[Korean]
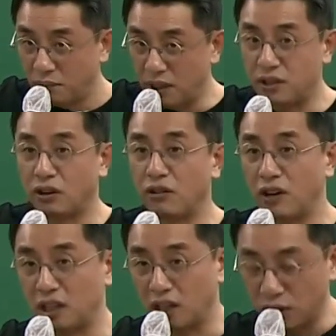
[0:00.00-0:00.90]

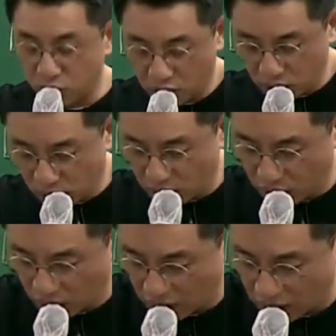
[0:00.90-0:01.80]
비정형화된 기술,
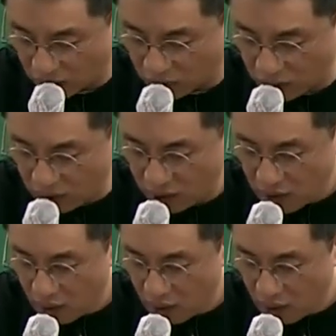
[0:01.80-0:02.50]
이렇게도 얘기하고요.